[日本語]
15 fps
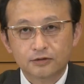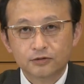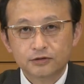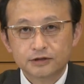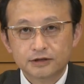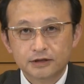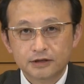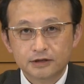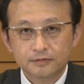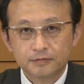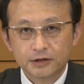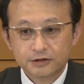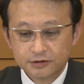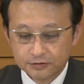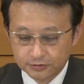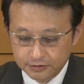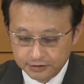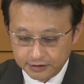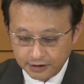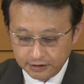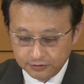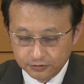をして中国に
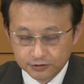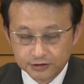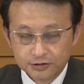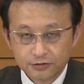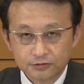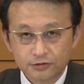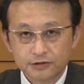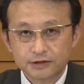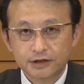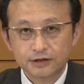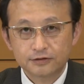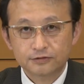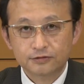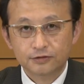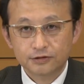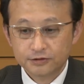対抗しようとしていると